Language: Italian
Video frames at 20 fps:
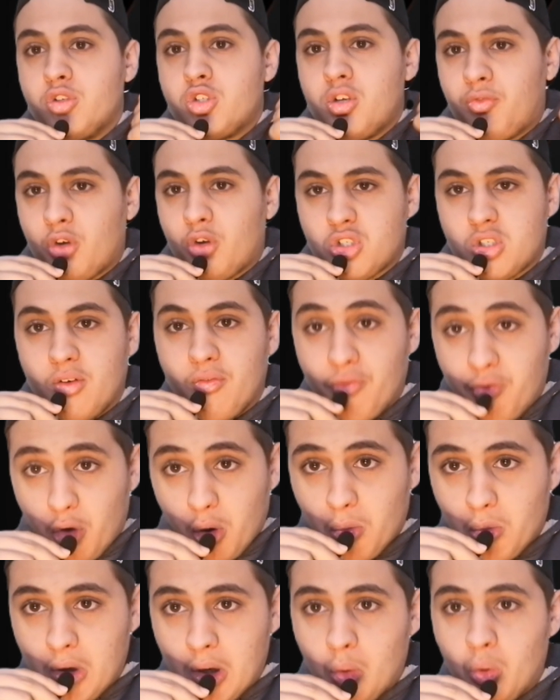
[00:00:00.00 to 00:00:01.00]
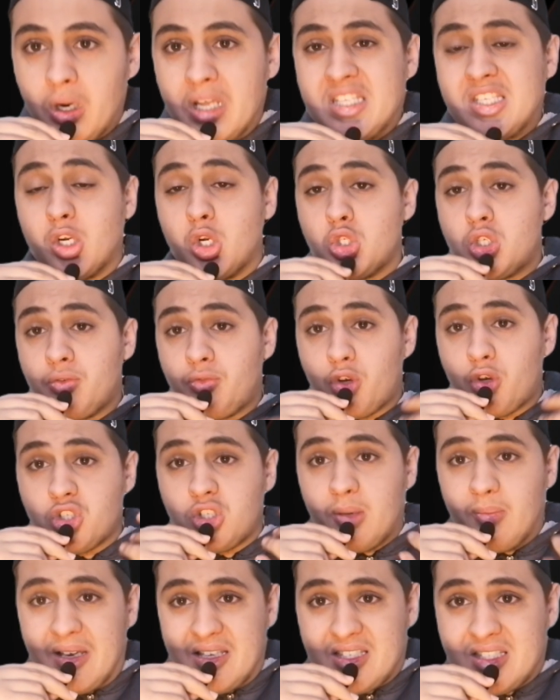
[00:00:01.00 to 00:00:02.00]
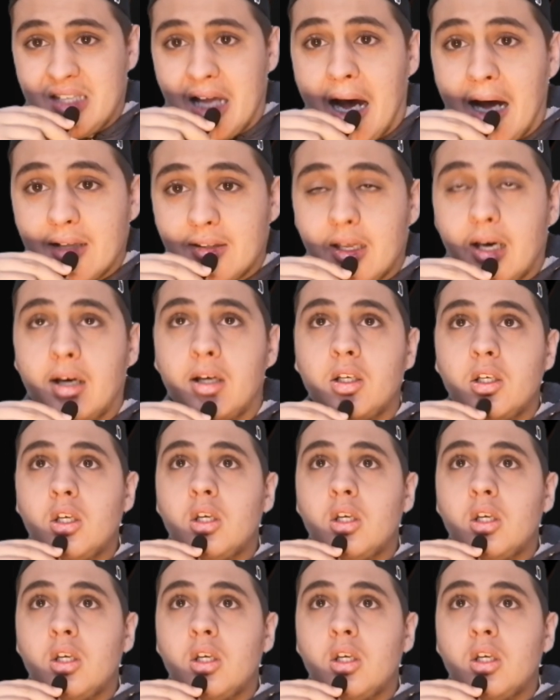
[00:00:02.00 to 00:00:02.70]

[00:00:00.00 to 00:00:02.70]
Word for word: ci fosse in Formula 1 e se non ci fosse mai stata,